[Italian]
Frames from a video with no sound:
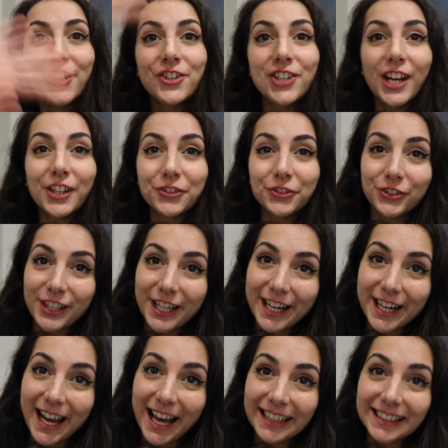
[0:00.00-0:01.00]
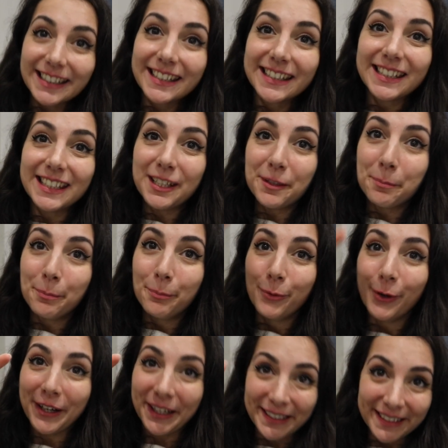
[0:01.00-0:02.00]
Ciao a tutti ragazzi,
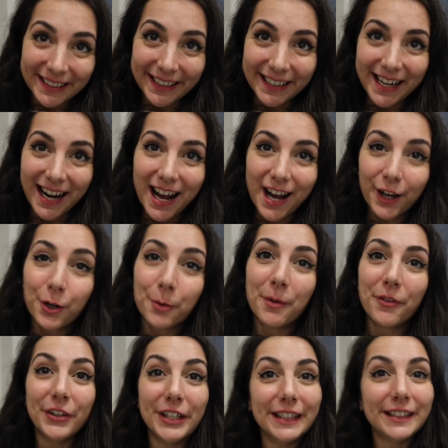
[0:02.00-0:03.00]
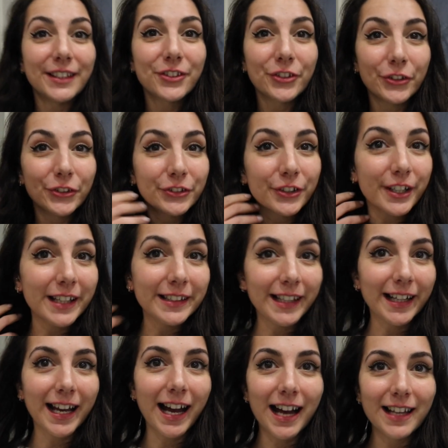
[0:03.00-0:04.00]
buonasera. Come vedete sono
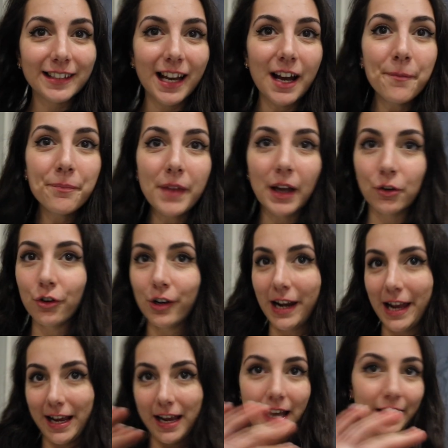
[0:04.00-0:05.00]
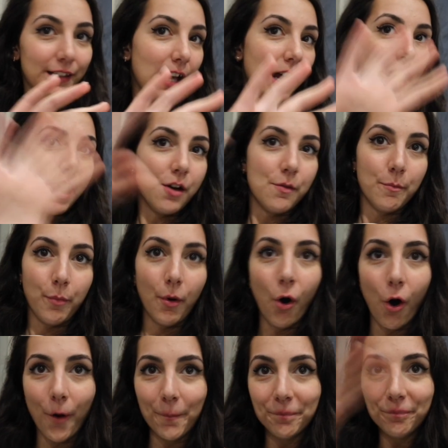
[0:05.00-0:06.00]
tornata a casa. Ancora la casa è un
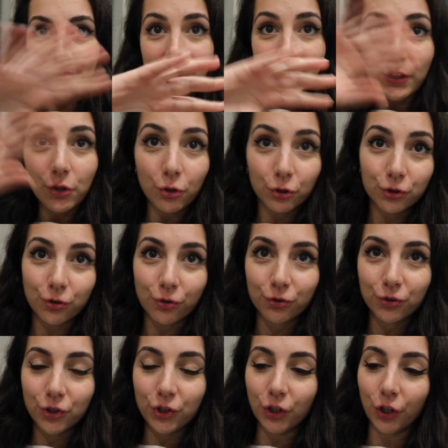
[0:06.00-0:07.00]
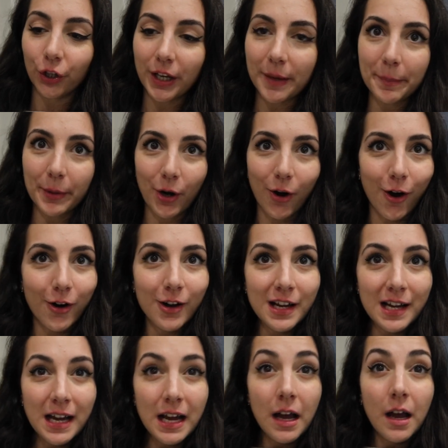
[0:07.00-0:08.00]
po' in costruzione però
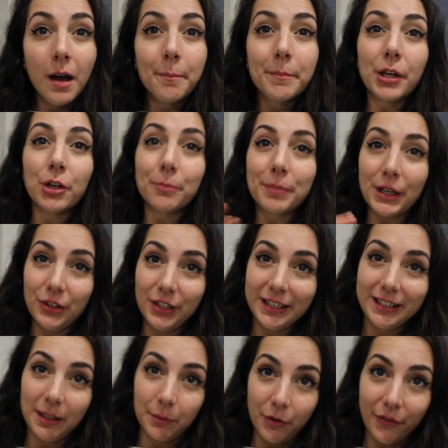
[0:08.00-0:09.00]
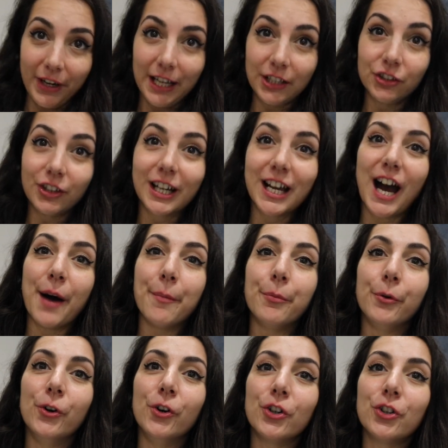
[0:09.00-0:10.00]
piano piano ne stiamo venendo a
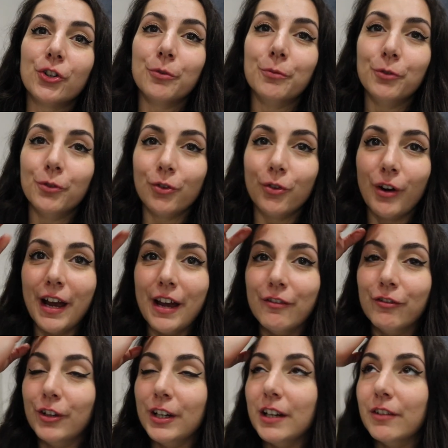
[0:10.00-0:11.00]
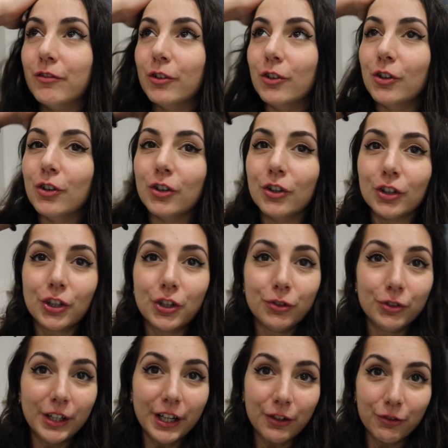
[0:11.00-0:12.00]
capo comunque volevo
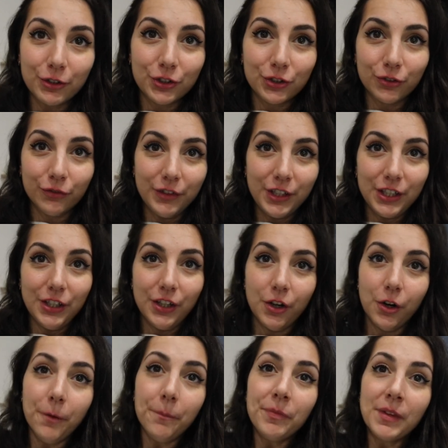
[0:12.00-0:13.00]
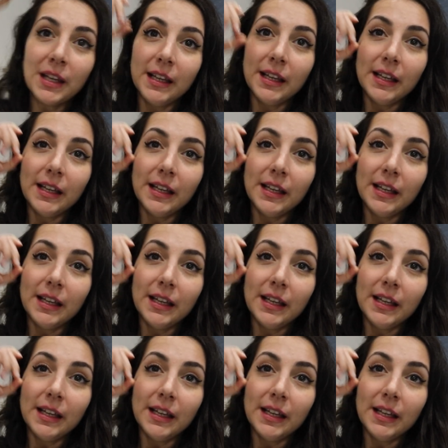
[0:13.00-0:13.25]
chiudere questo video